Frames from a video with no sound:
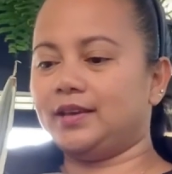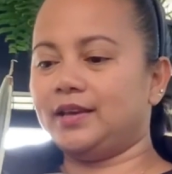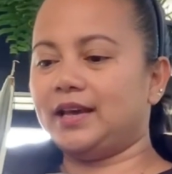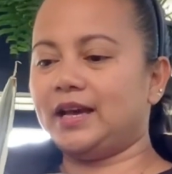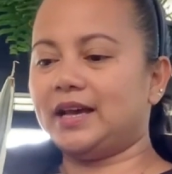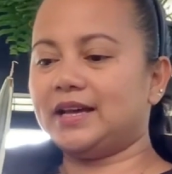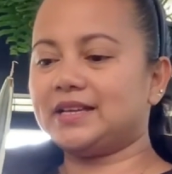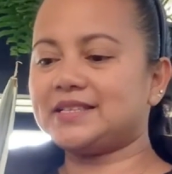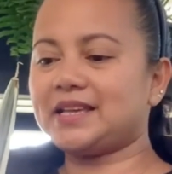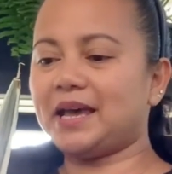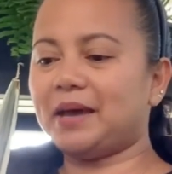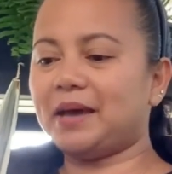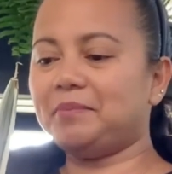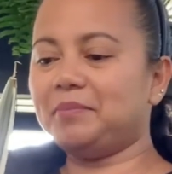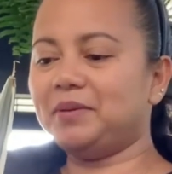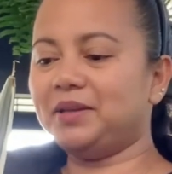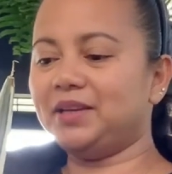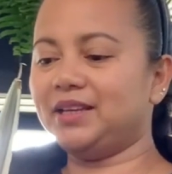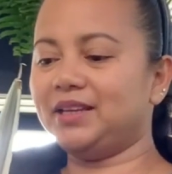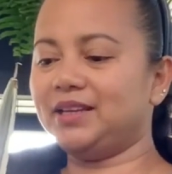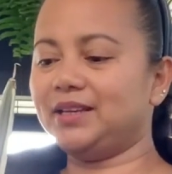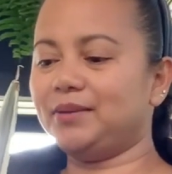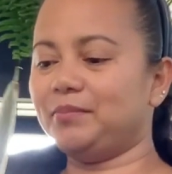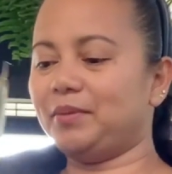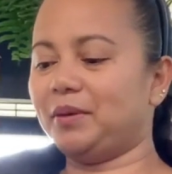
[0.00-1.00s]
Ang sabi
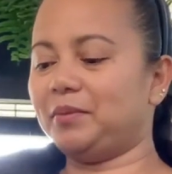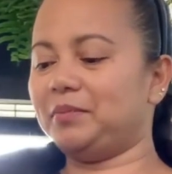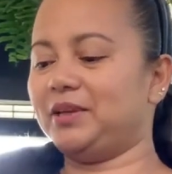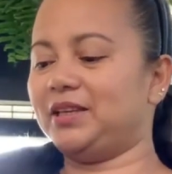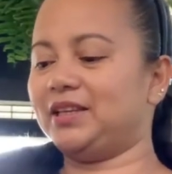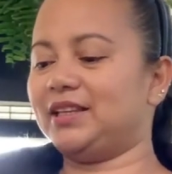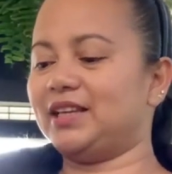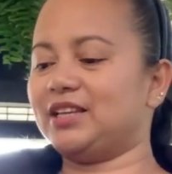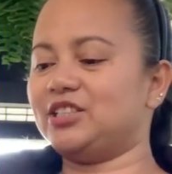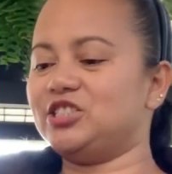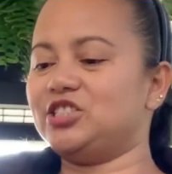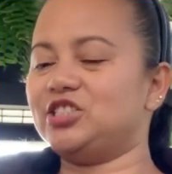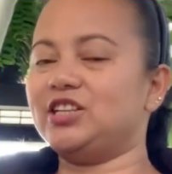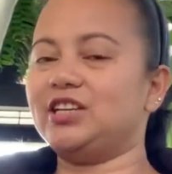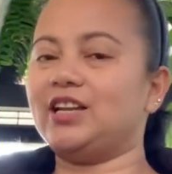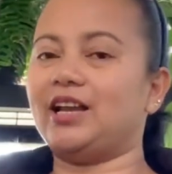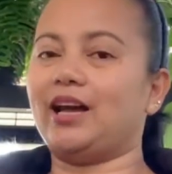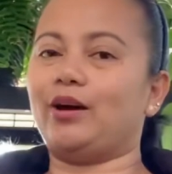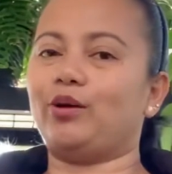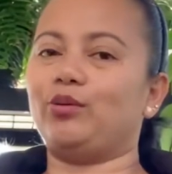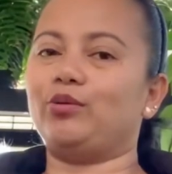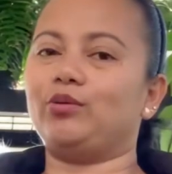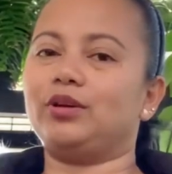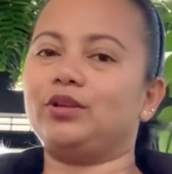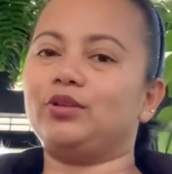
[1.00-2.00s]
ni Mamita Gina,
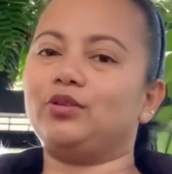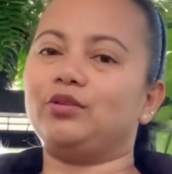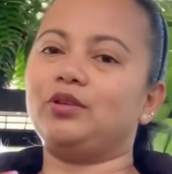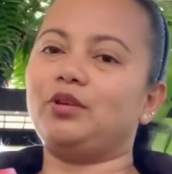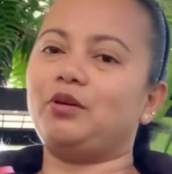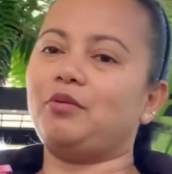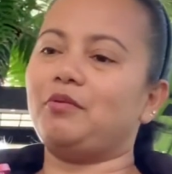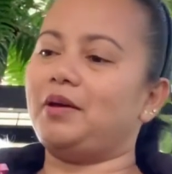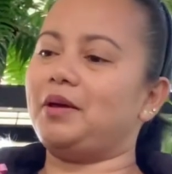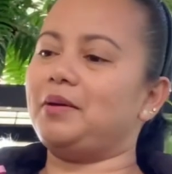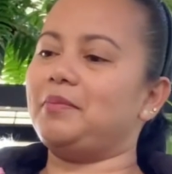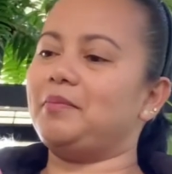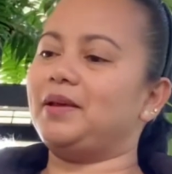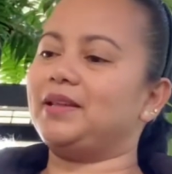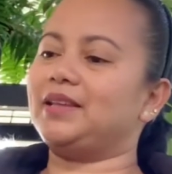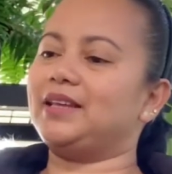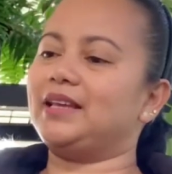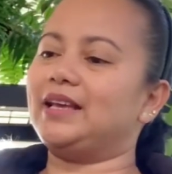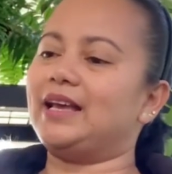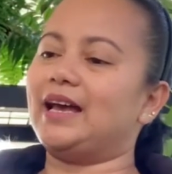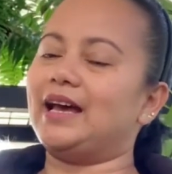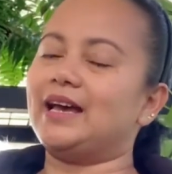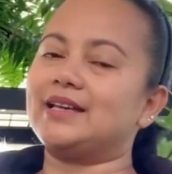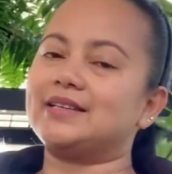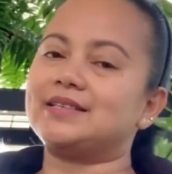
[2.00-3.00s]
kung ito daw ay
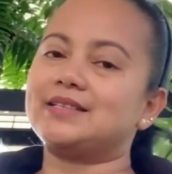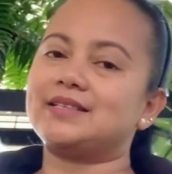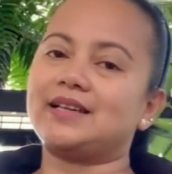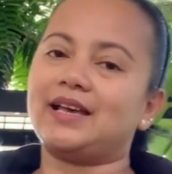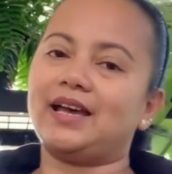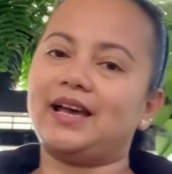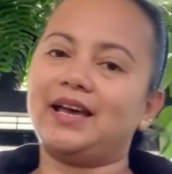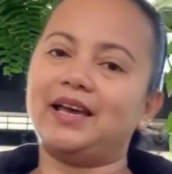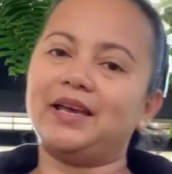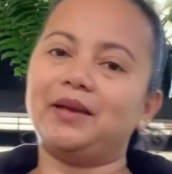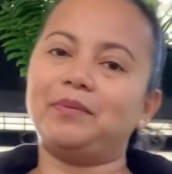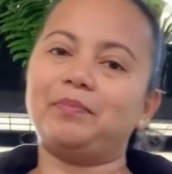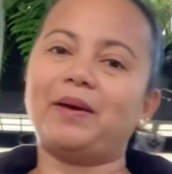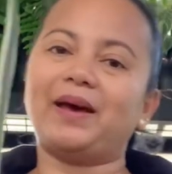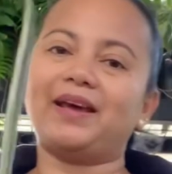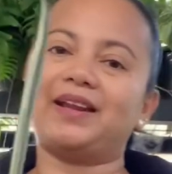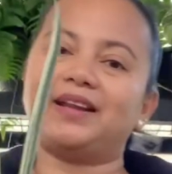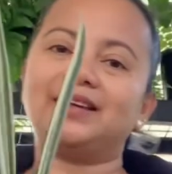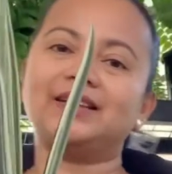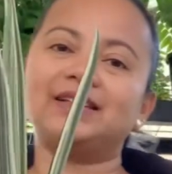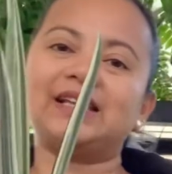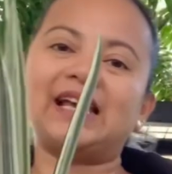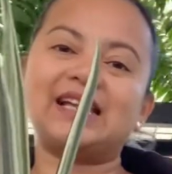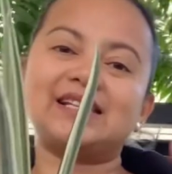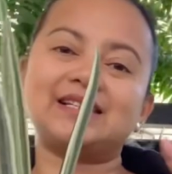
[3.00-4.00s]
matigas, ay
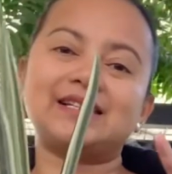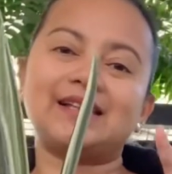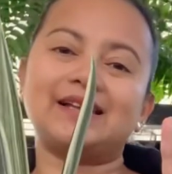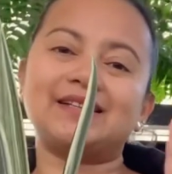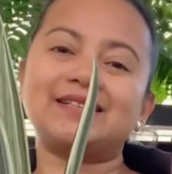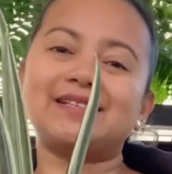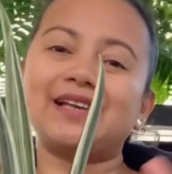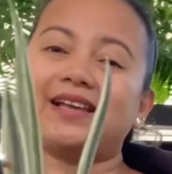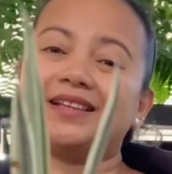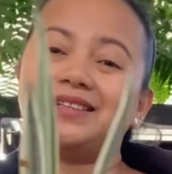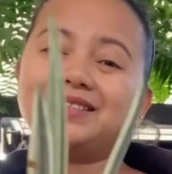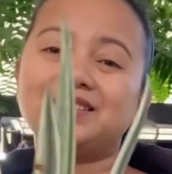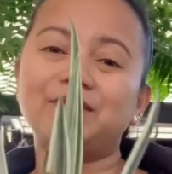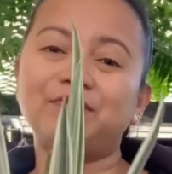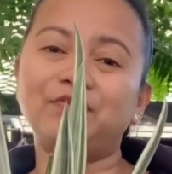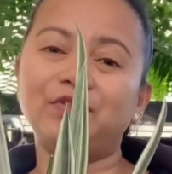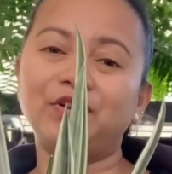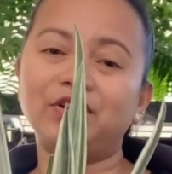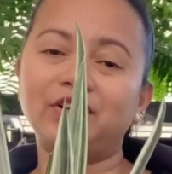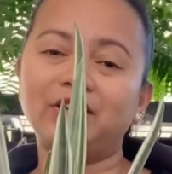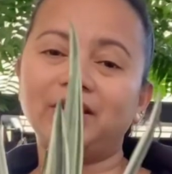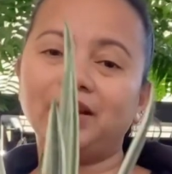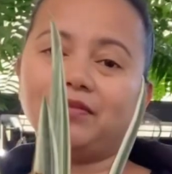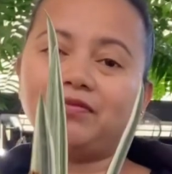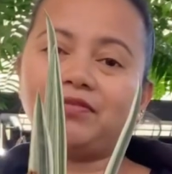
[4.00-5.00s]
parang nasa
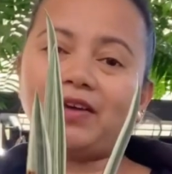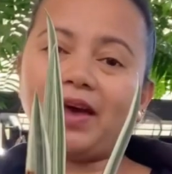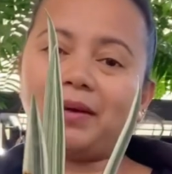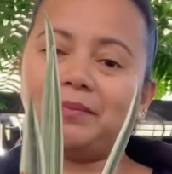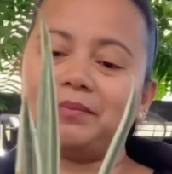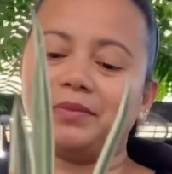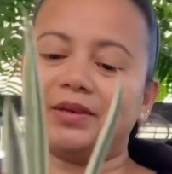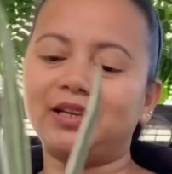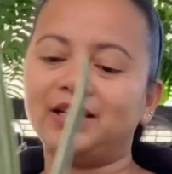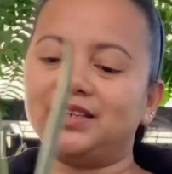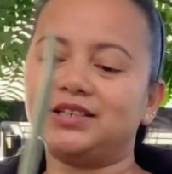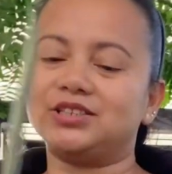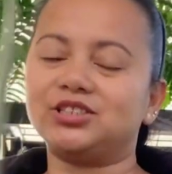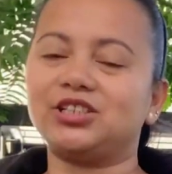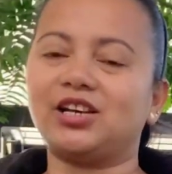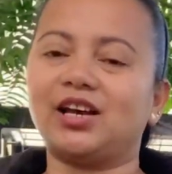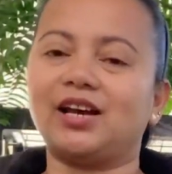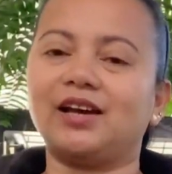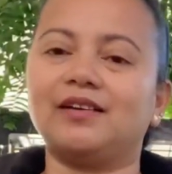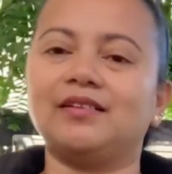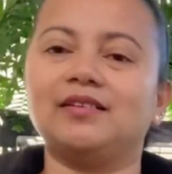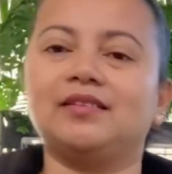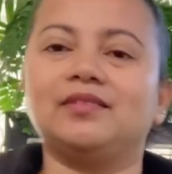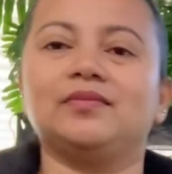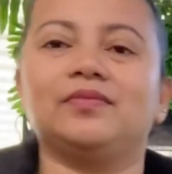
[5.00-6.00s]
Sansevieria family siya.